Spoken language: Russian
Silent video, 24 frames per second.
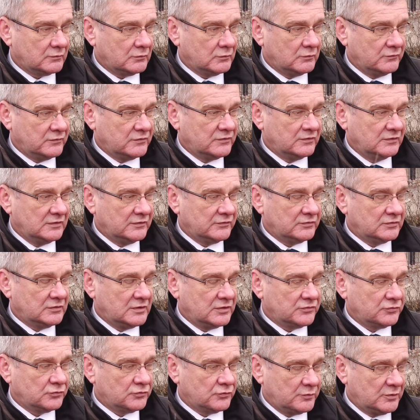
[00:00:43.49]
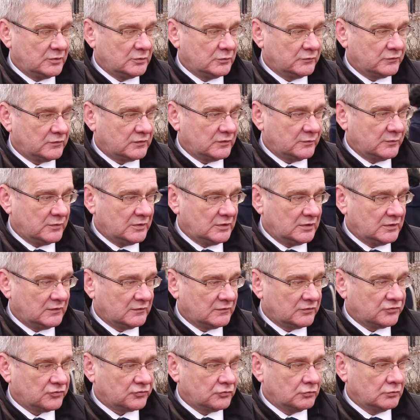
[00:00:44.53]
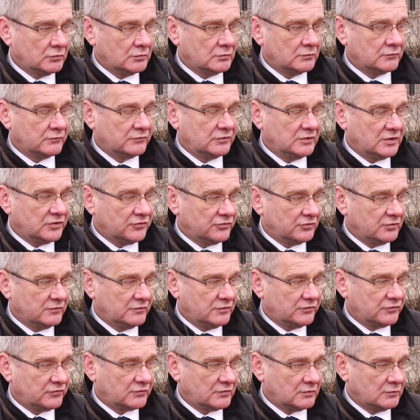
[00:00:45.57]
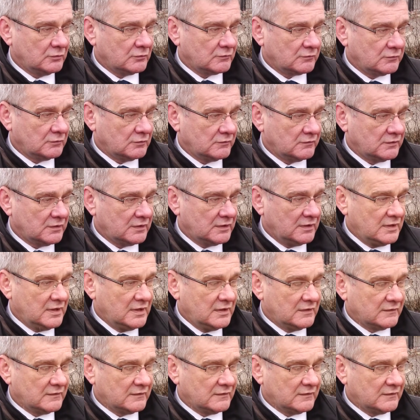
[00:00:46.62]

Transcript: увезены на чужбину, в Сибирь, зачастую в нечеловеческие условия,